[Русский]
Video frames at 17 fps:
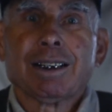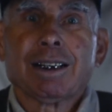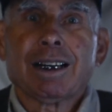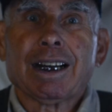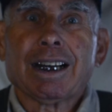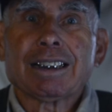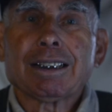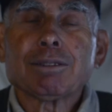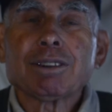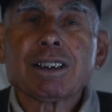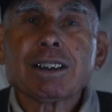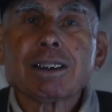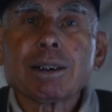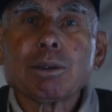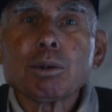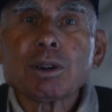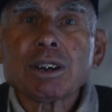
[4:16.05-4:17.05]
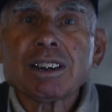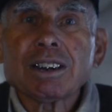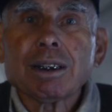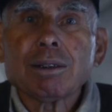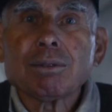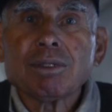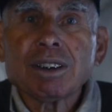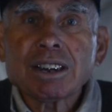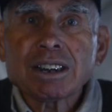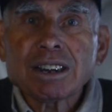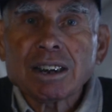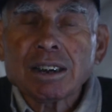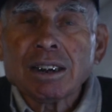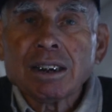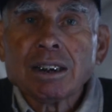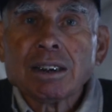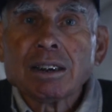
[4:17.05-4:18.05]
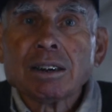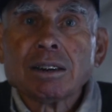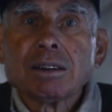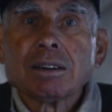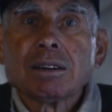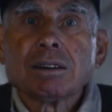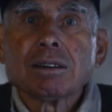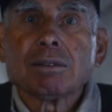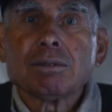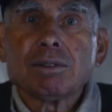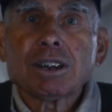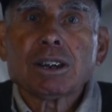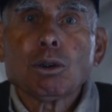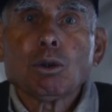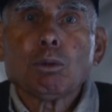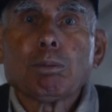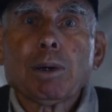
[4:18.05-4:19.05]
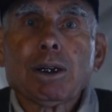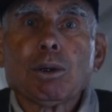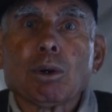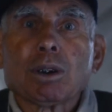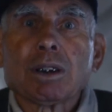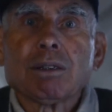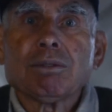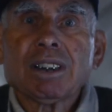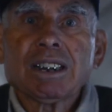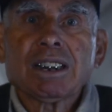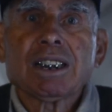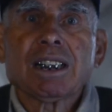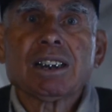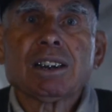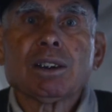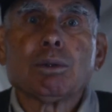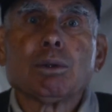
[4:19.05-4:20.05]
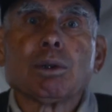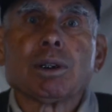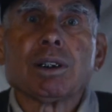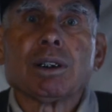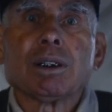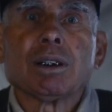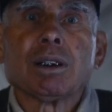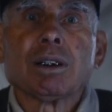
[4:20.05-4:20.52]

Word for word: Это уже слушатель высшей, высшего полета, высшей категории.